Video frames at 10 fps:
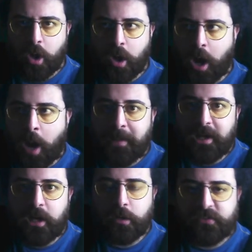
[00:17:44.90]

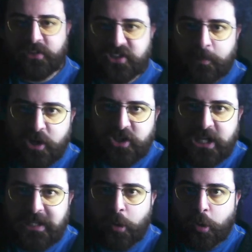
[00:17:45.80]
Ama Saşa Boy
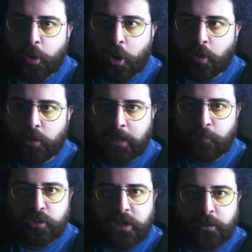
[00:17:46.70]
şeyi de görüyor. Lan
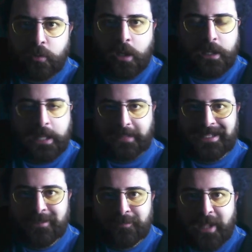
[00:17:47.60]
buradan
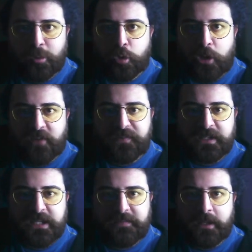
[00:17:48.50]
yanımdan Güray
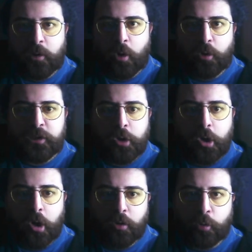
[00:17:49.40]
fırladı. O
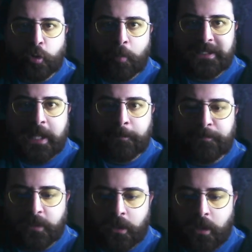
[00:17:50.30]
gidiyor. Otoban
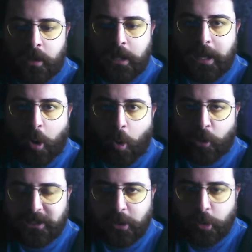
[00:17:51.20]
yaptı.
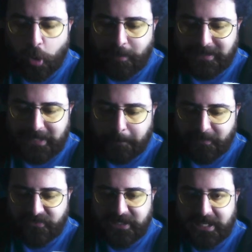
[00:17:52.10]
Orada normalde
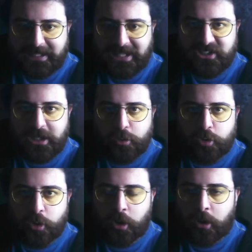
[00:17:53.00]
yapması gereken şey
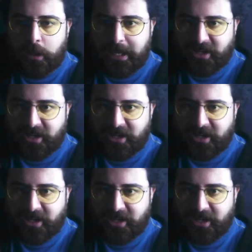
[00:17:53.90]
şu.